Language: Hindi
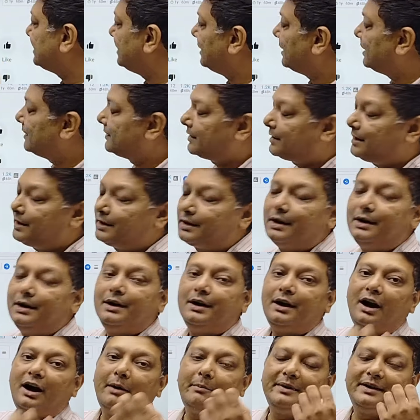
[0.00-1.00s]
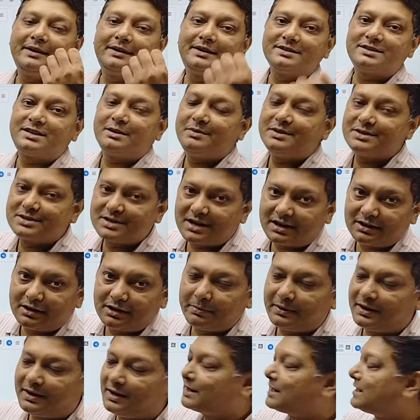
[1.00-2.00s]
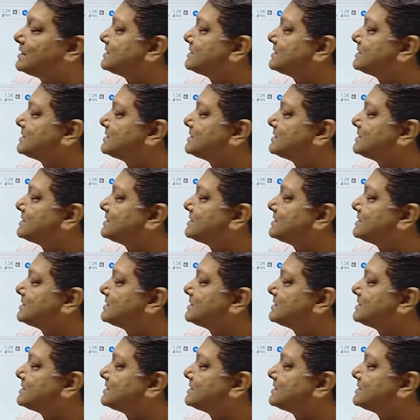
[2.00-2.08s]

इस तरह का ट्रिक अपने किसी भी चैनल पर